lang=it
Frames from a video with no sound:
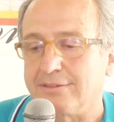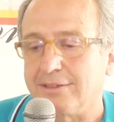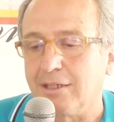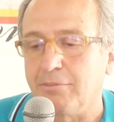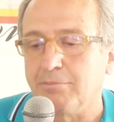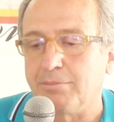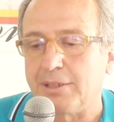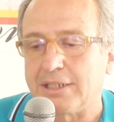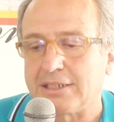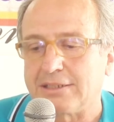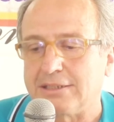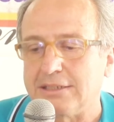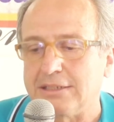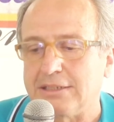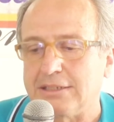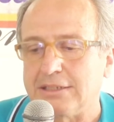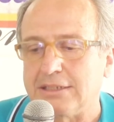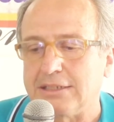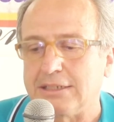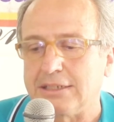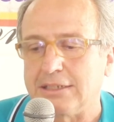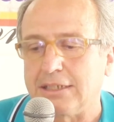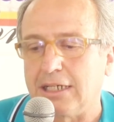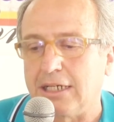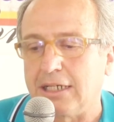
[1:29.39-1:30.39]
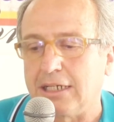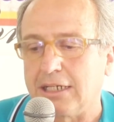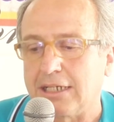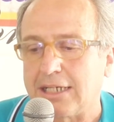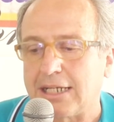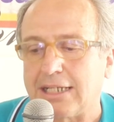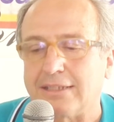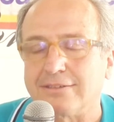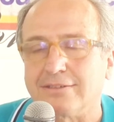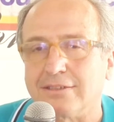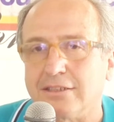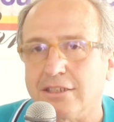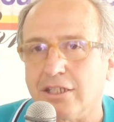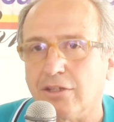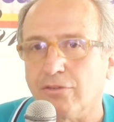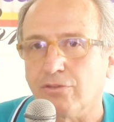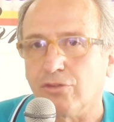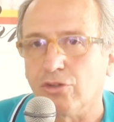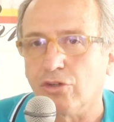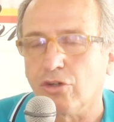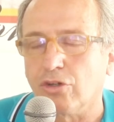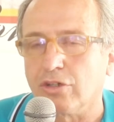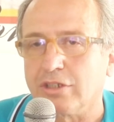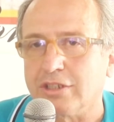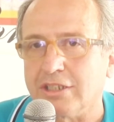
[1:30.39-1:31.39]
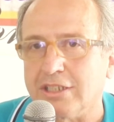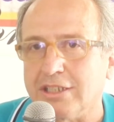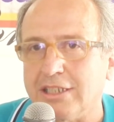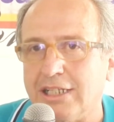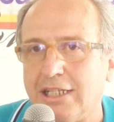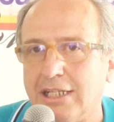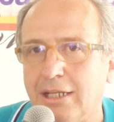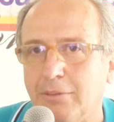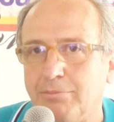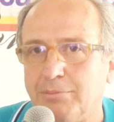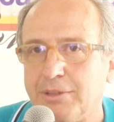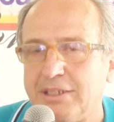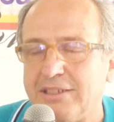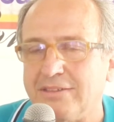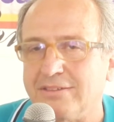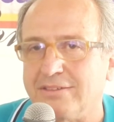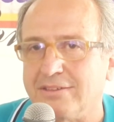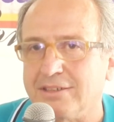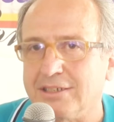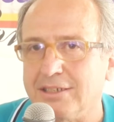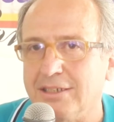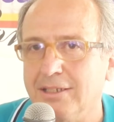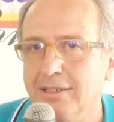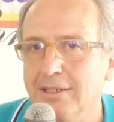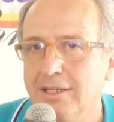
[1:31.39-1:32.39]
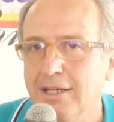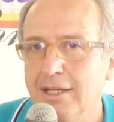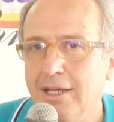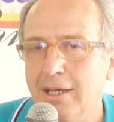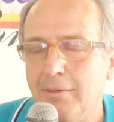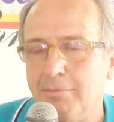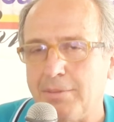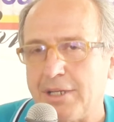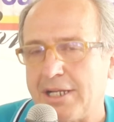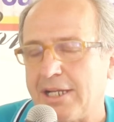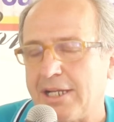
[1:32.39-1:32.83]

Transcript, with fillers: Siamo partiti da Grazie dei Fiordi, di Nilla Pizzi per